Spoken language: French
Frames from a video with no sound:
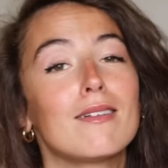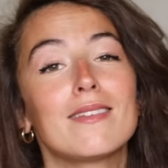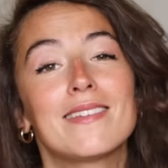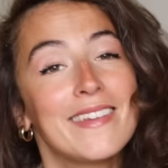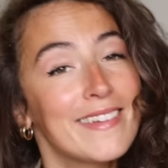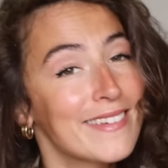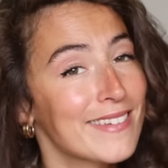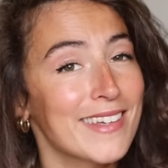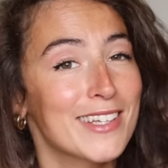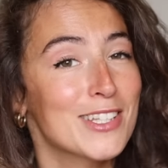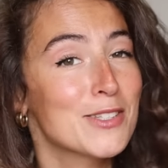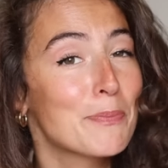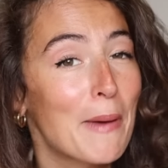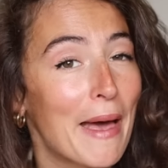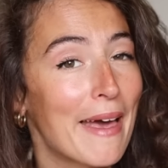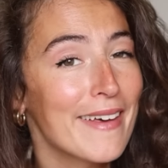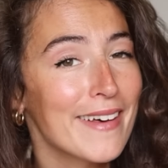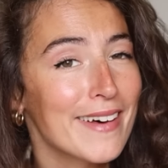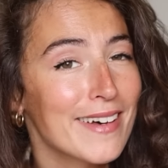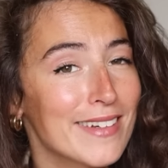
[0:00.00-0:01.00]
des
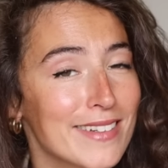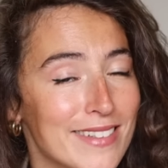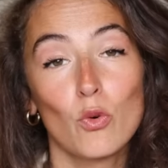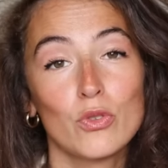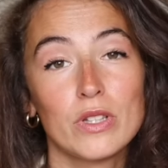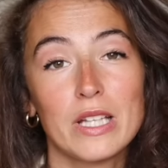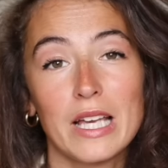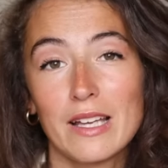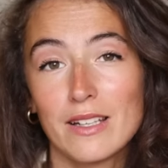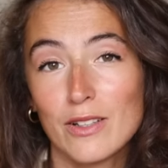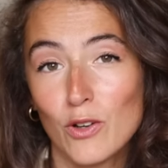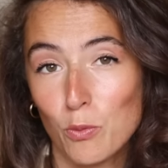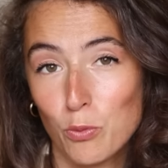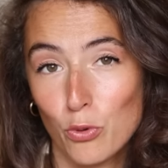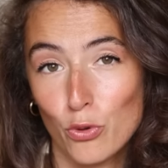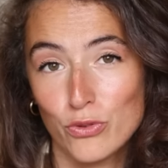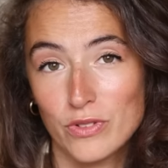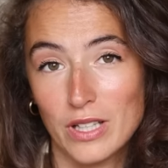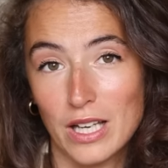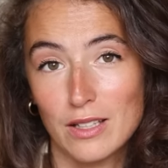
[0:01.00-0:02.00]
experts. On est allé en
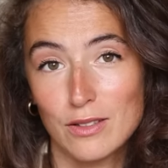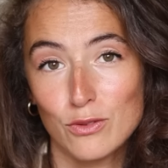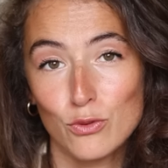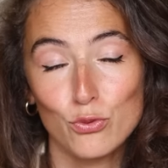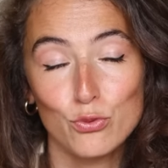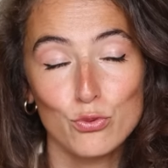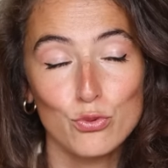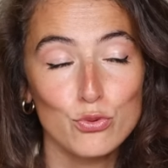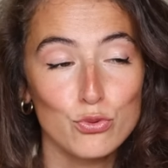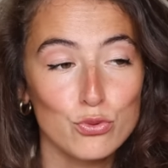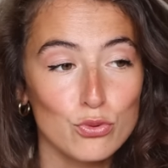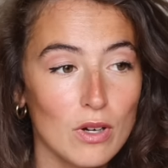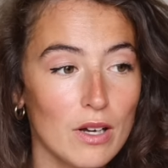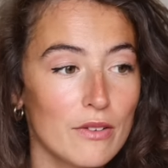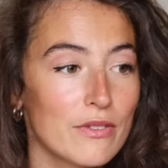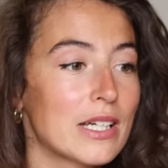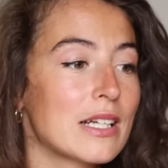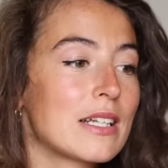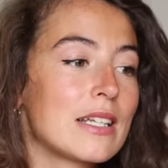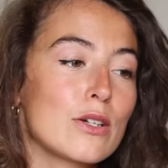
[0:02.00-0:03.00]
Bretagne, toujours
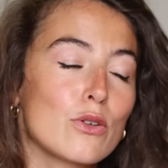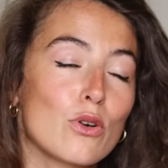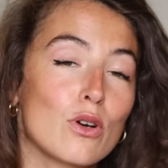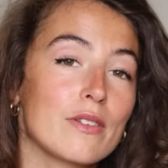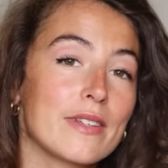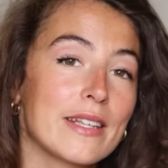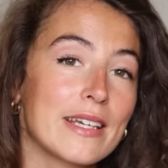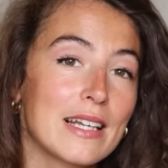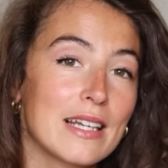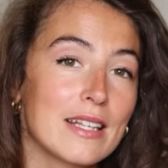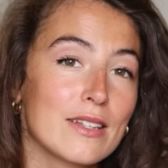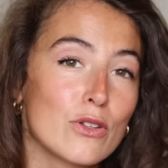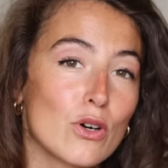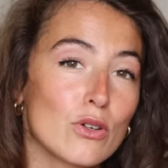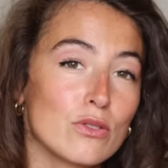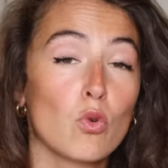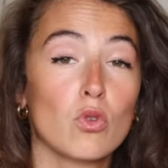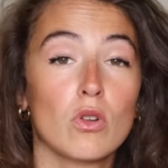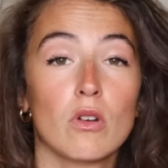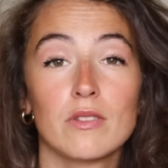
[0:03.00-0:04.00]
avec l'école des
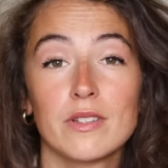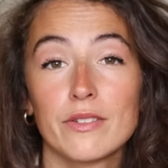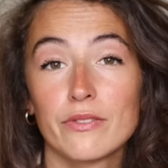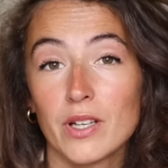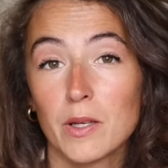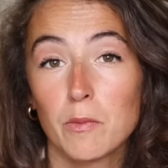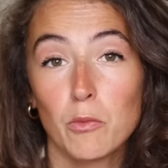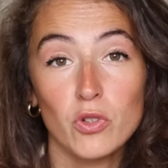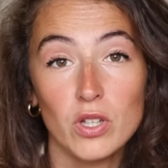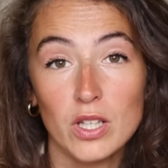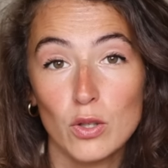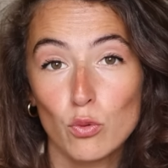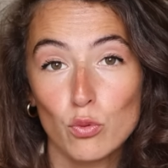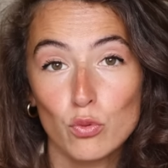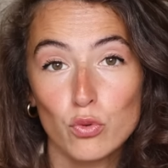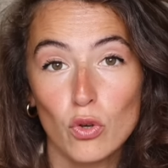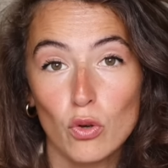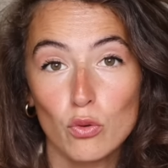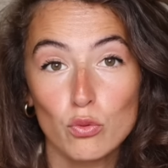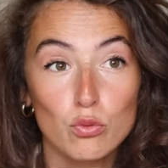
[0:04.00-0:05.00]
Glénans. On en est vraiment très
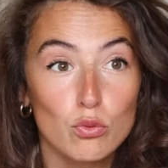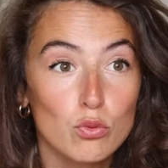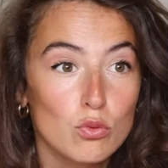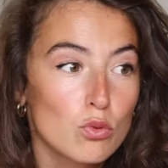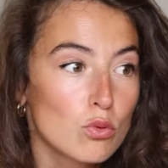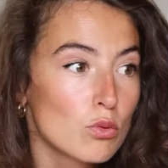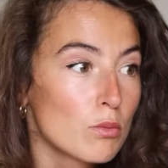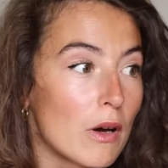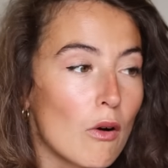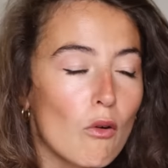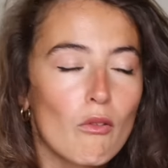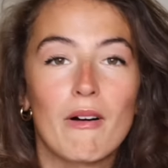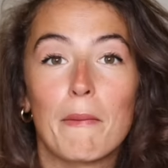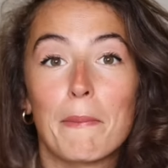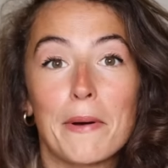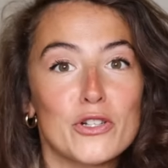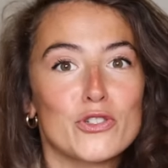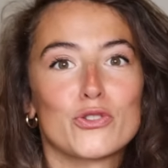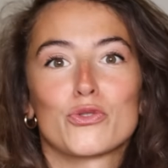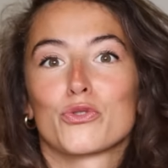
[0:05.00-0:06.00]
content, donc euh, bah, on va
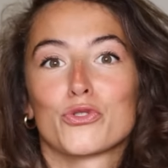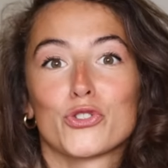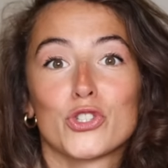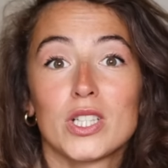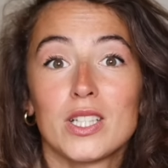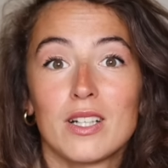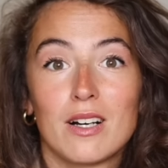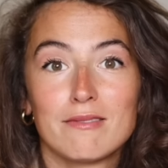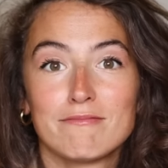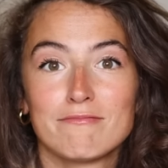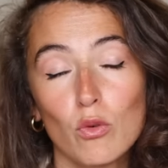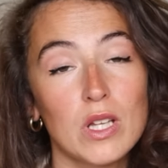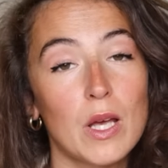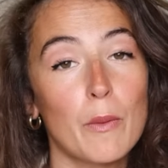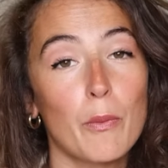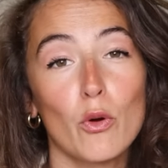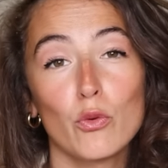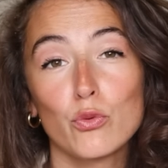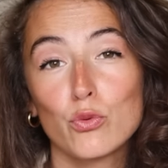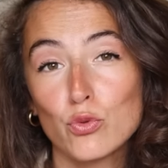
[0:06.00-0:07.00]
pas changer. Hein. On
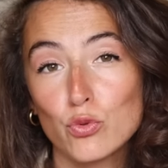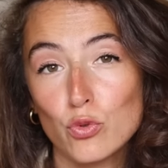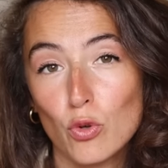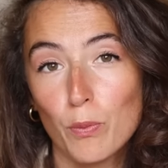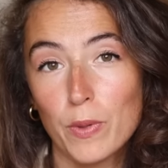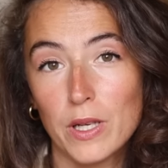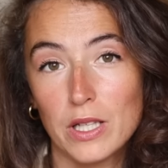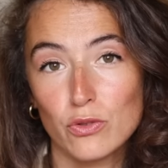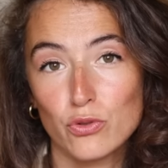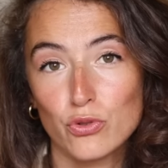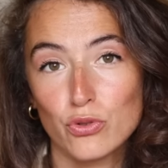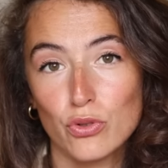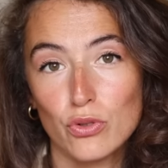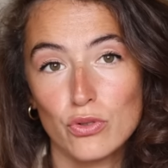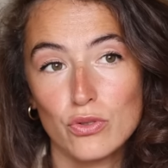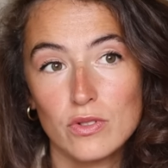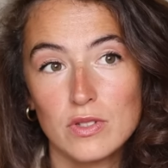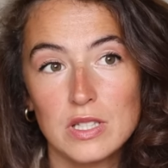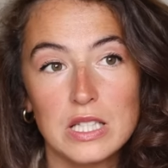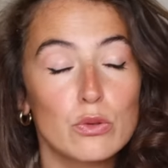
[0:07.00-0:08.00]
apprend toujours plein de
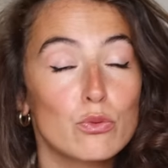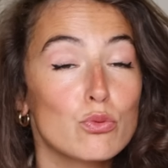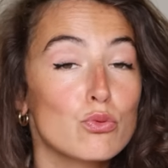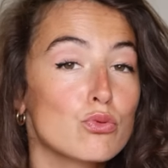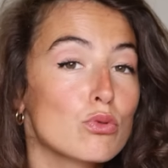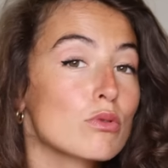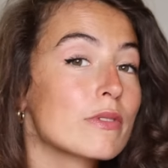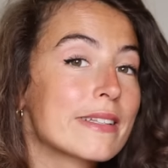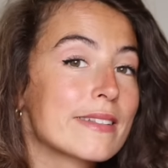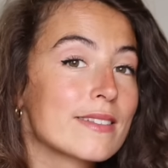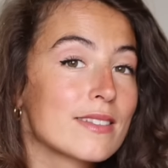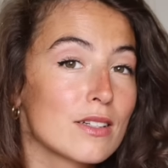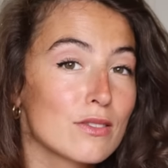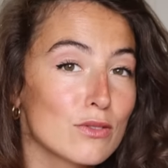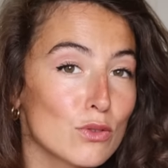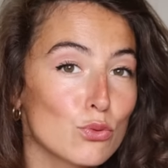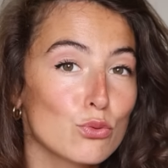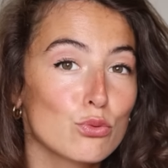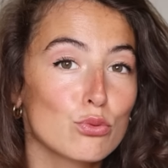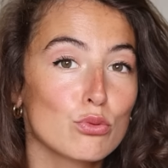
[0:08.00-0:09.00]
choses, c'est toujours des
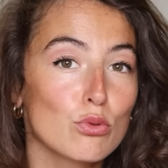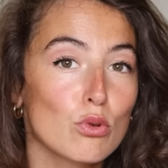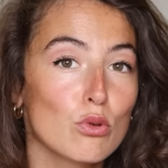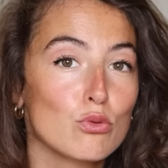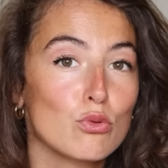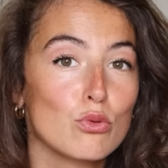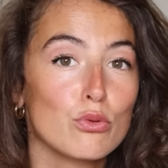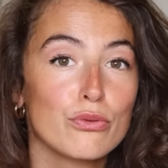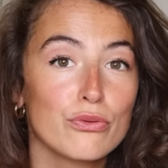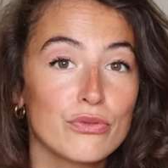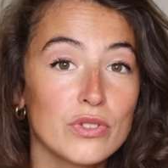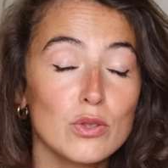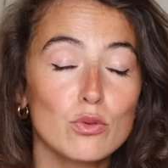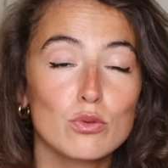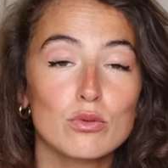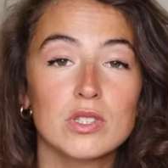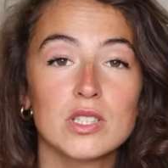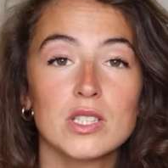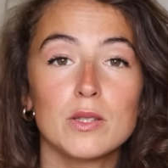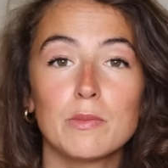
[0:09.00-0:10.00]
aventures de vie
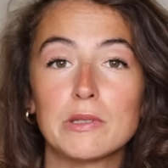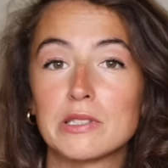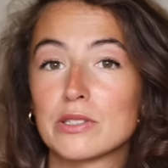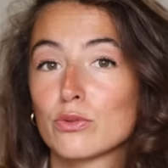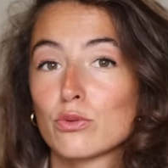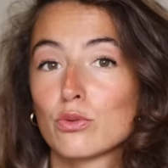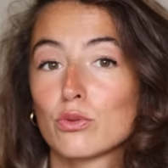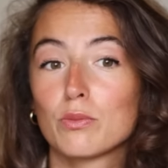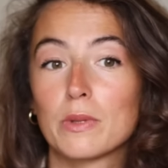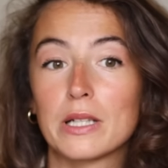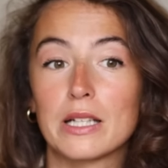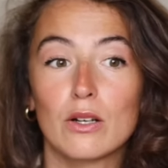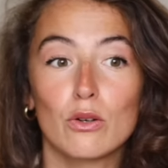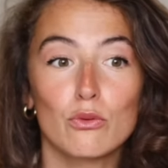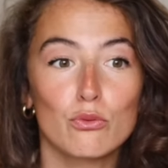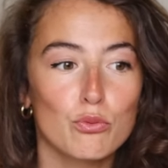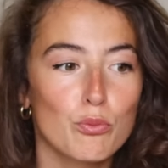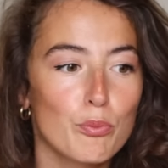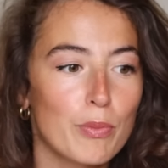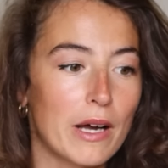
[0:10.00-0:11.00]
aussi, parce que bah,
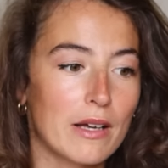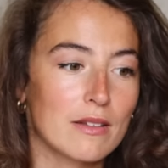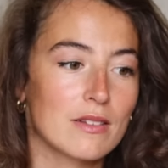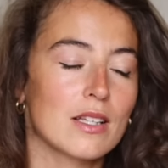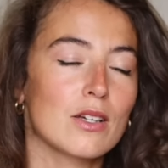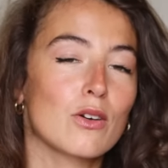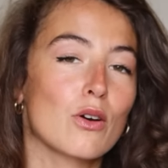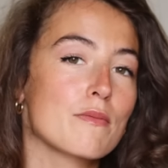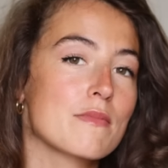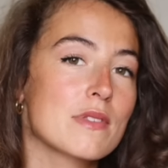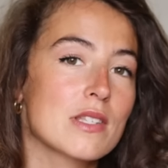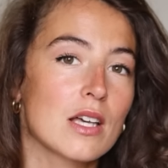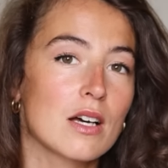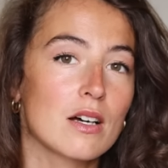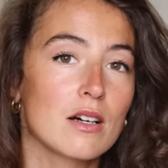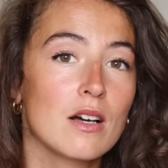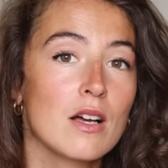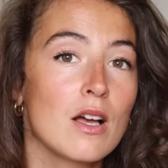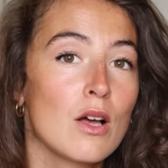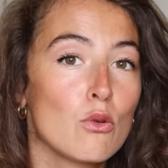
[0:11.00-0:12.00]
quand vous partez comme
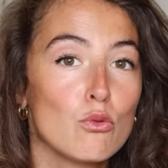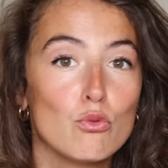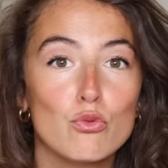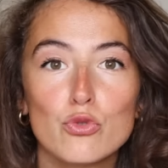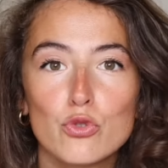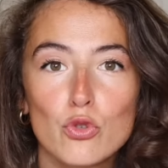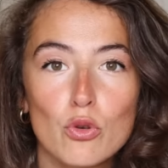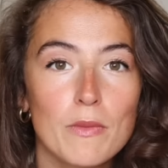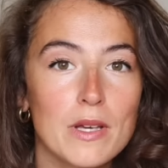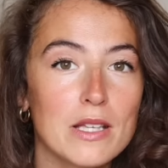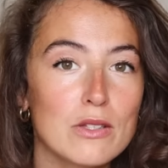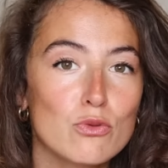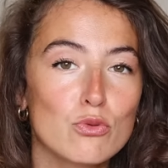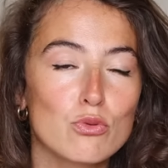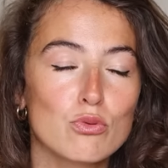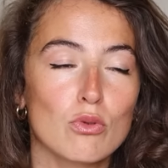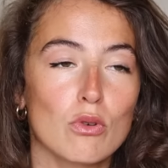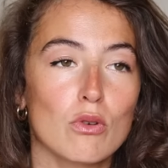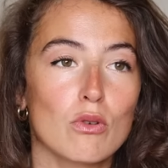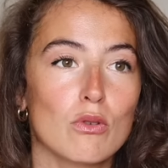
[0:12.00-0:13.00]
ça une semaine
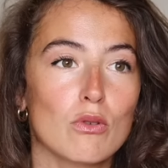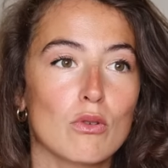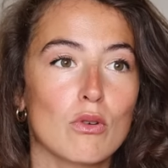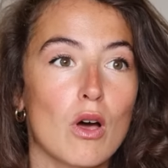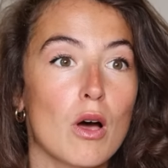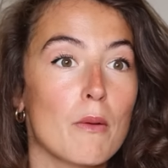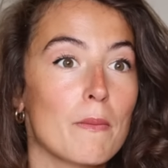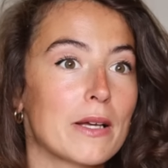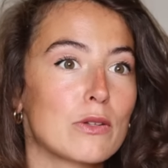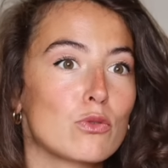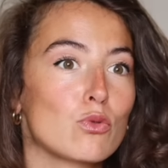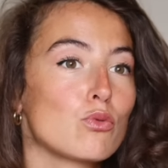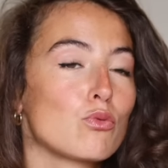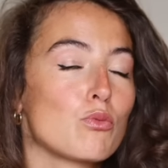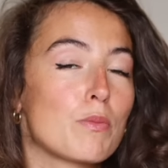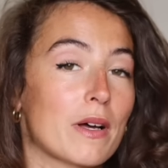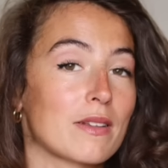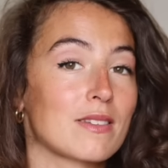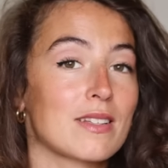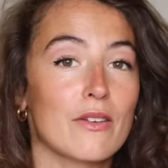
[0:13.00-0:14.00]
sur euh, un bateau,
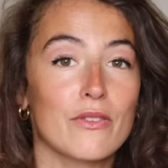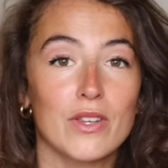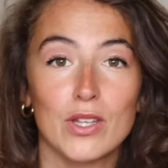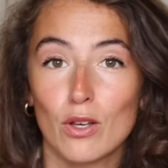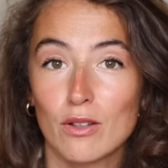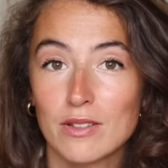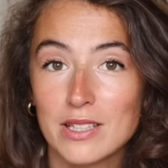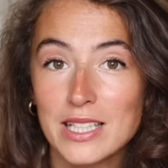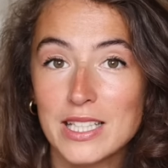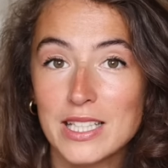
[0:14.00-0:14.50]
vous partez avec un